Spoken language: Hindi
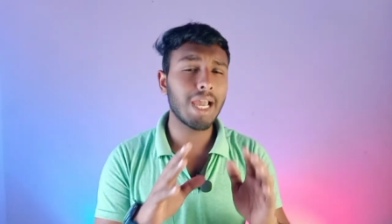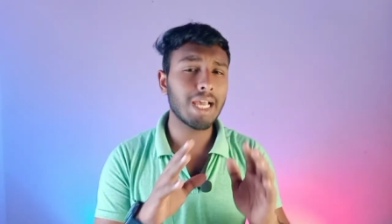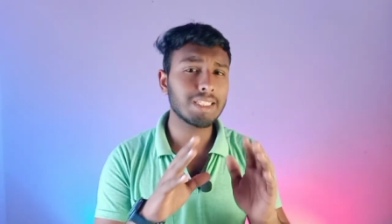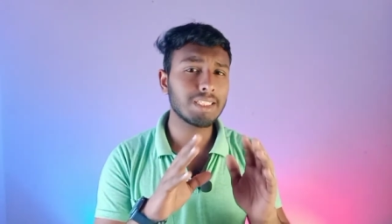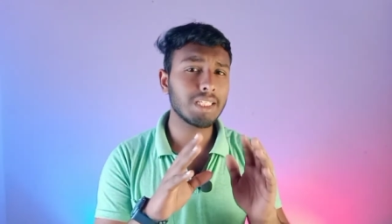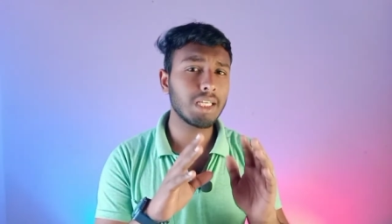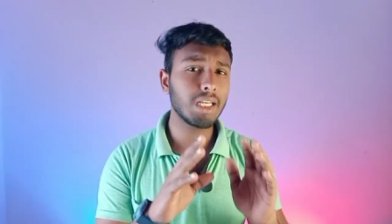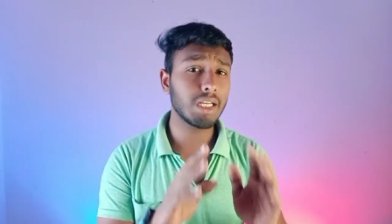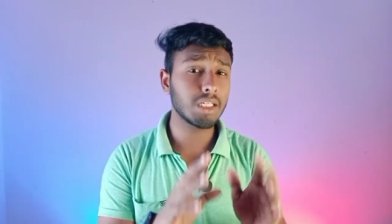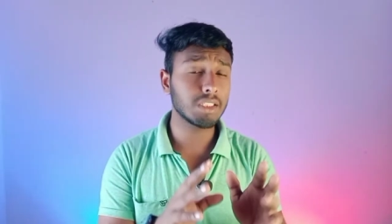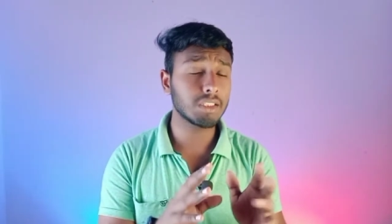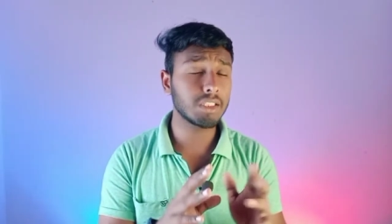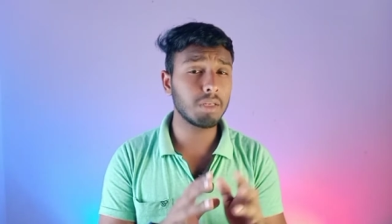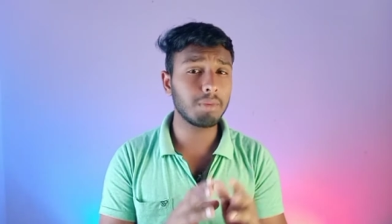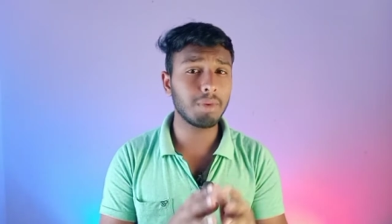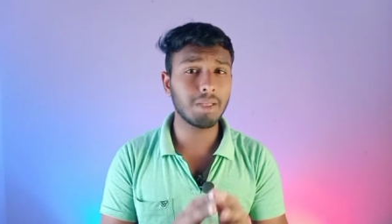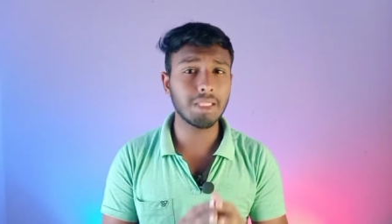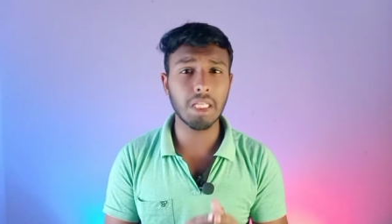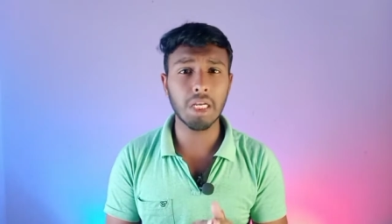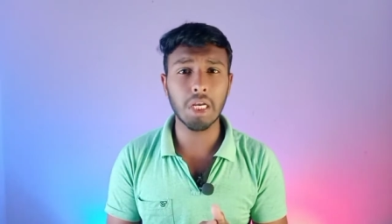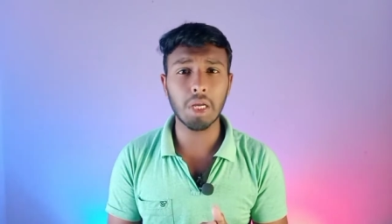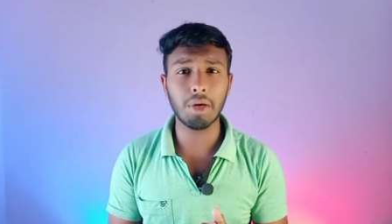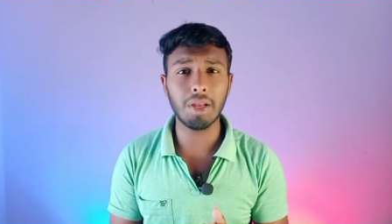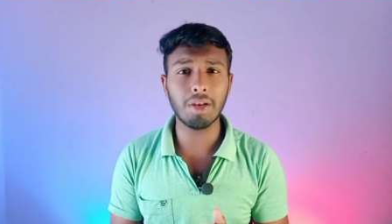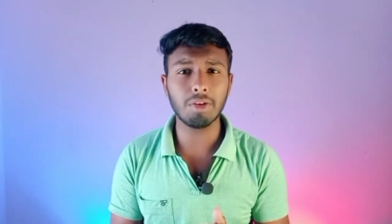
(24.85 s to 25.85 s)
ऐसा लक्षण
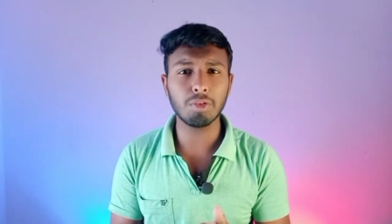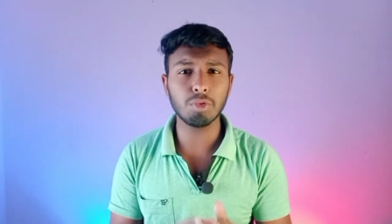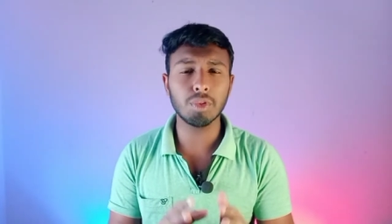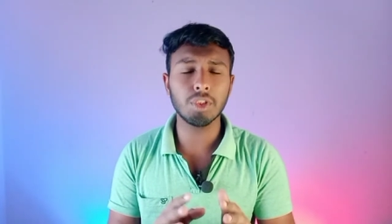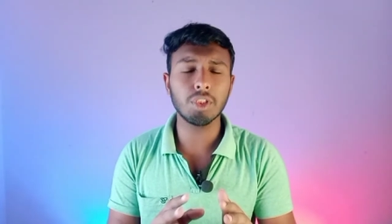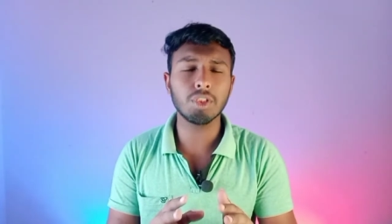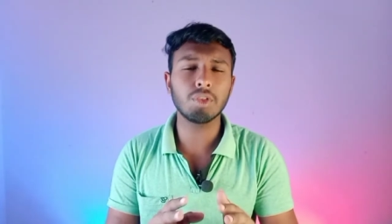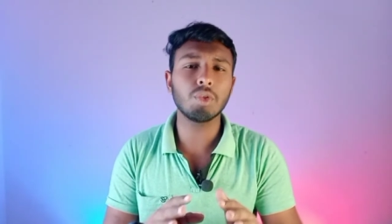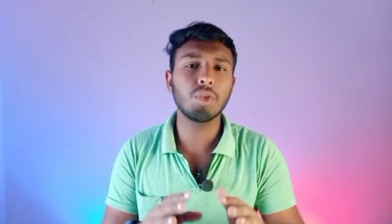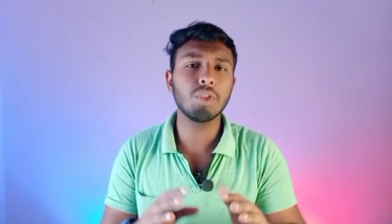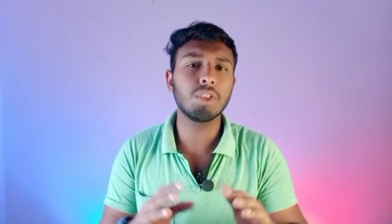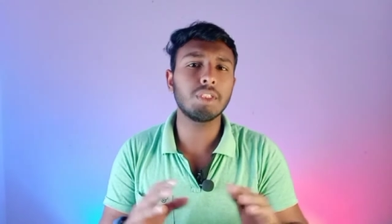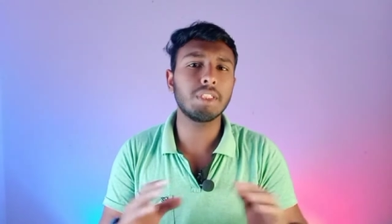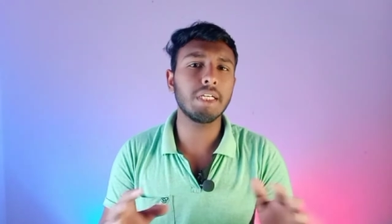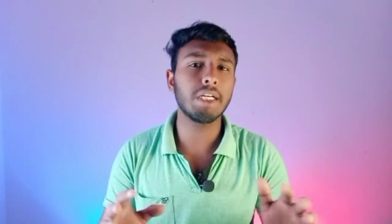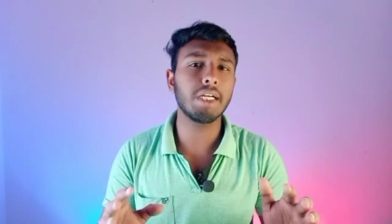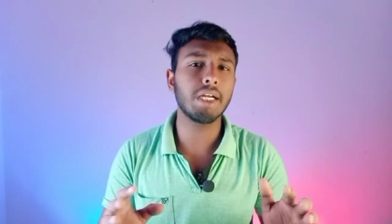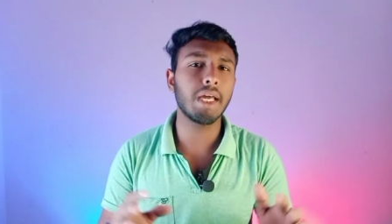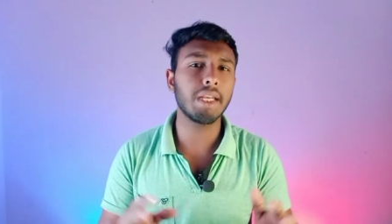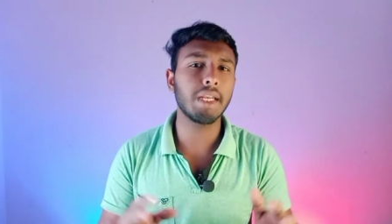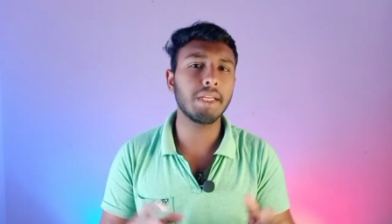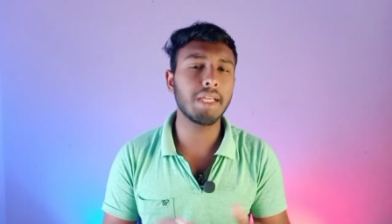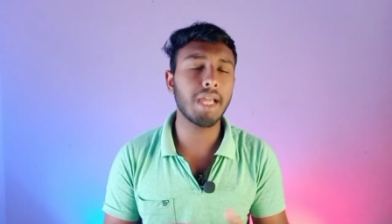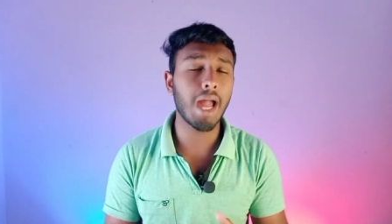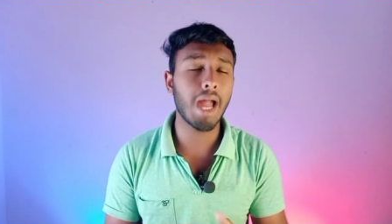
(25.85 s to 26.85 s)
बताने वाला हूँ जिसको चेक
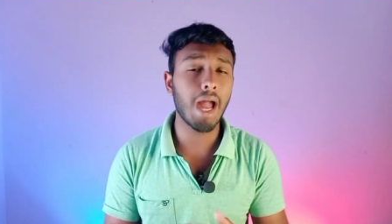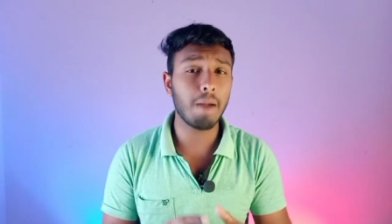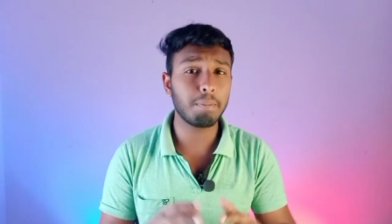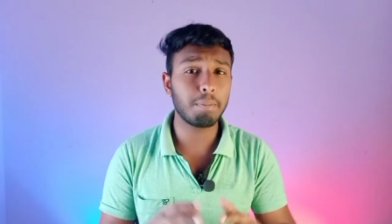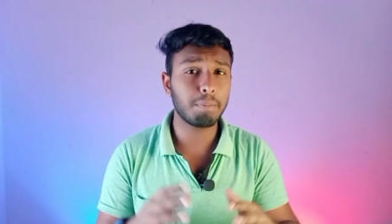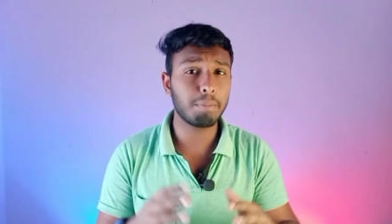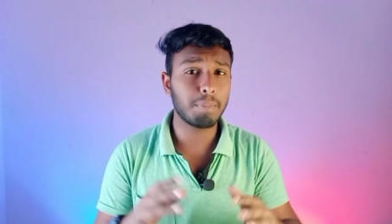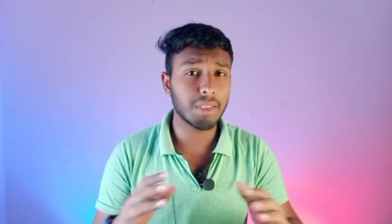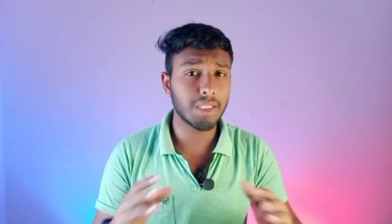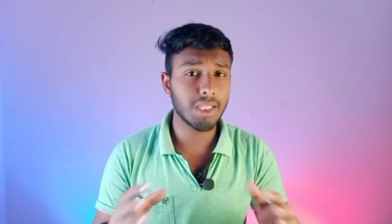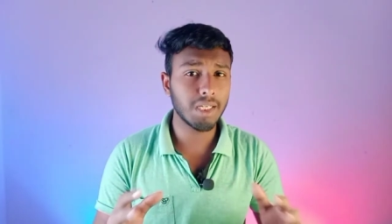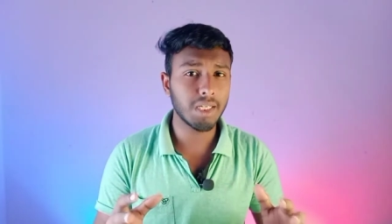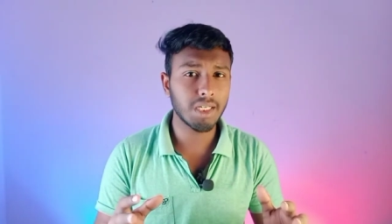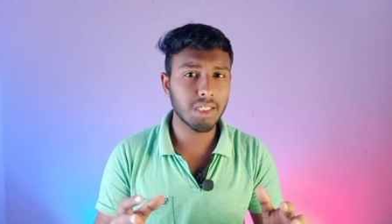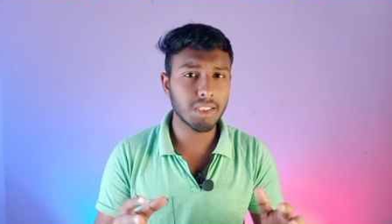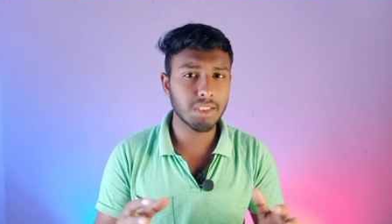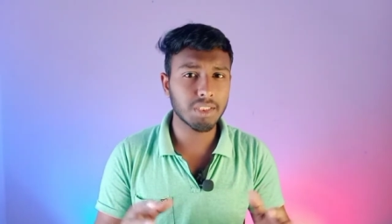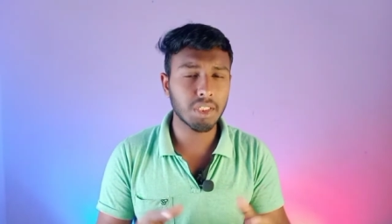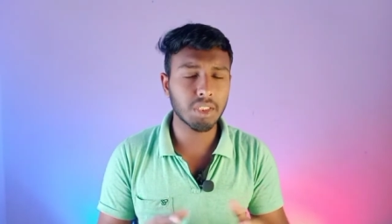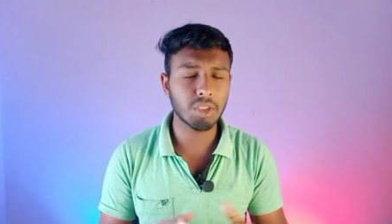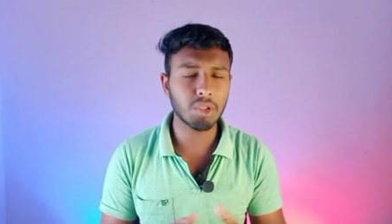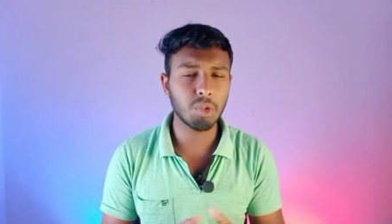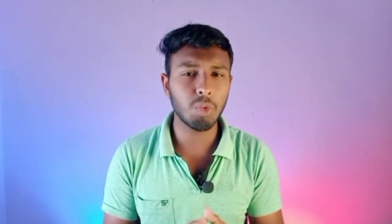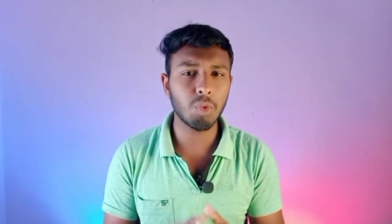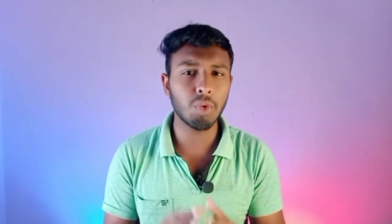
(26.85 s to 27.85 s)
करके आप पता कर
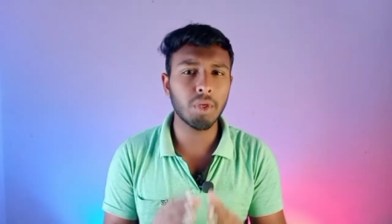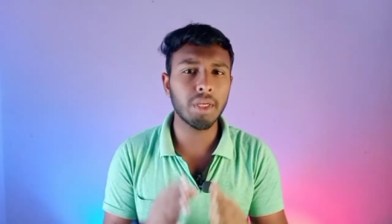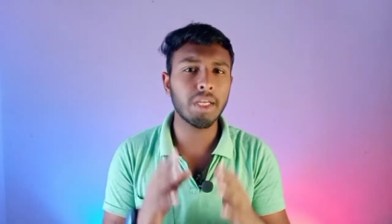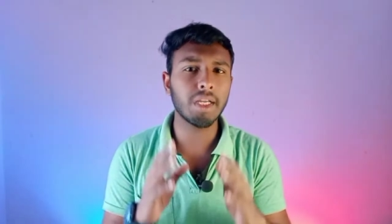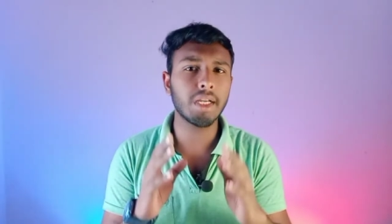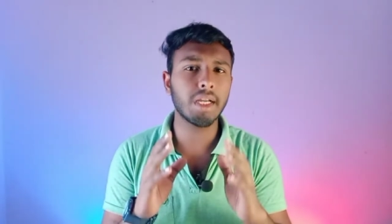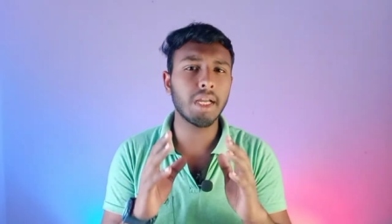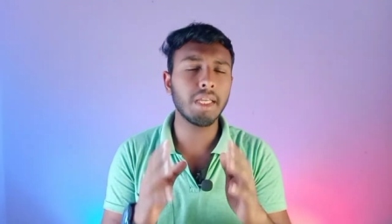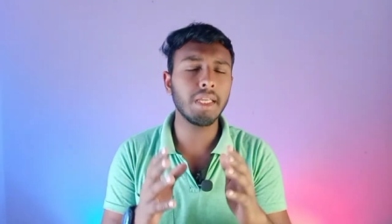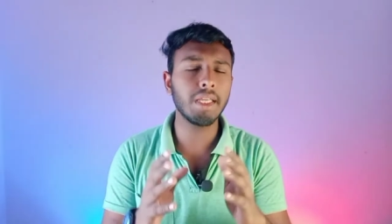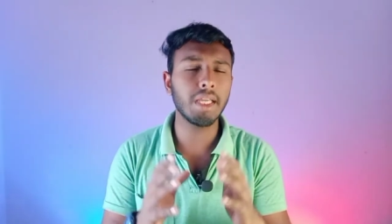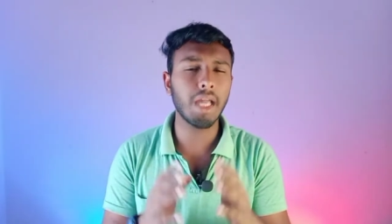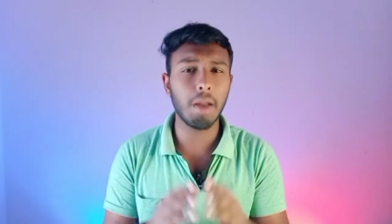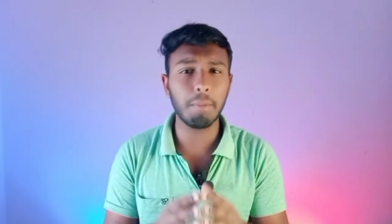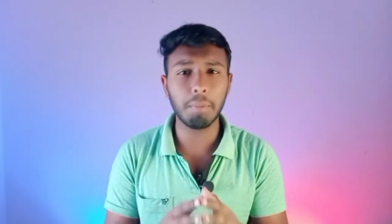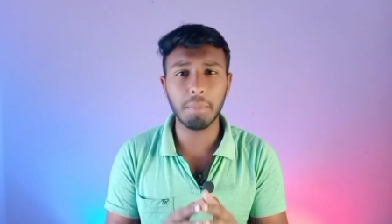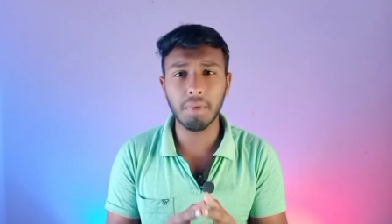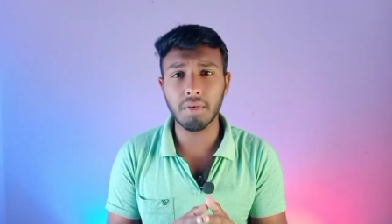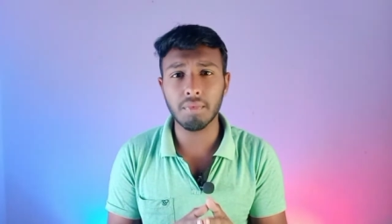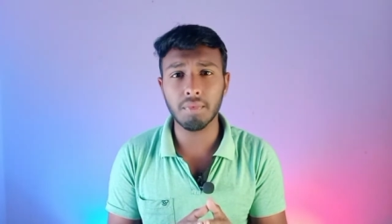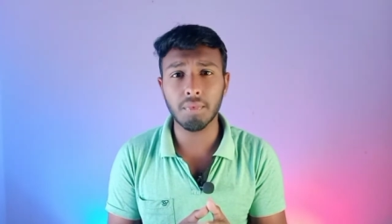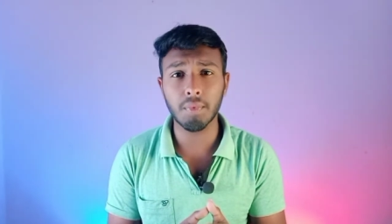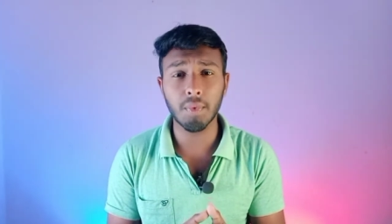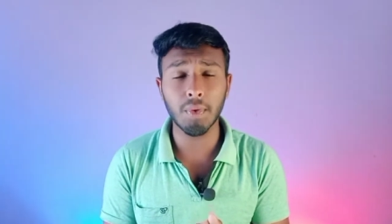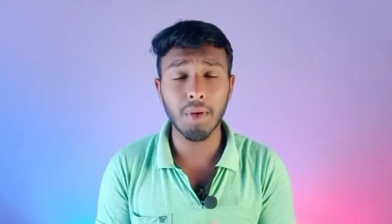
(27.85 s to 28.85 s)
सकते हो कि कहीं
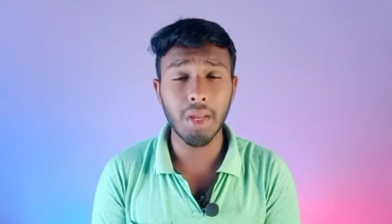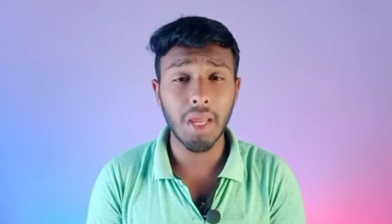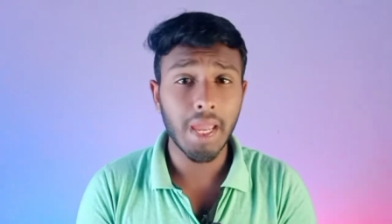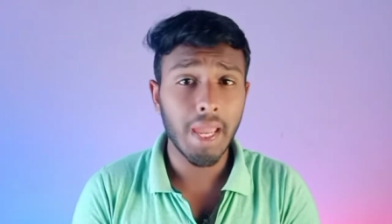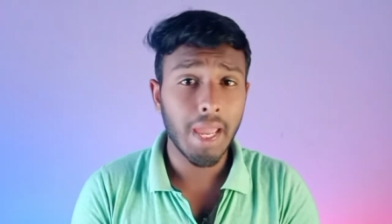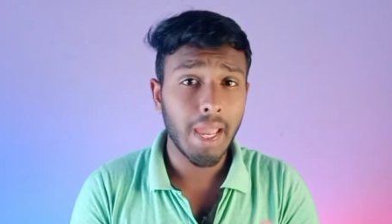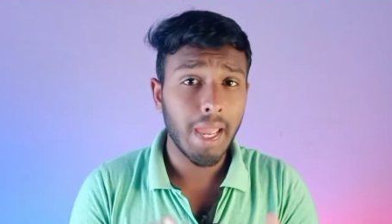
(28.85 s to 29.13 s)
आपका फोन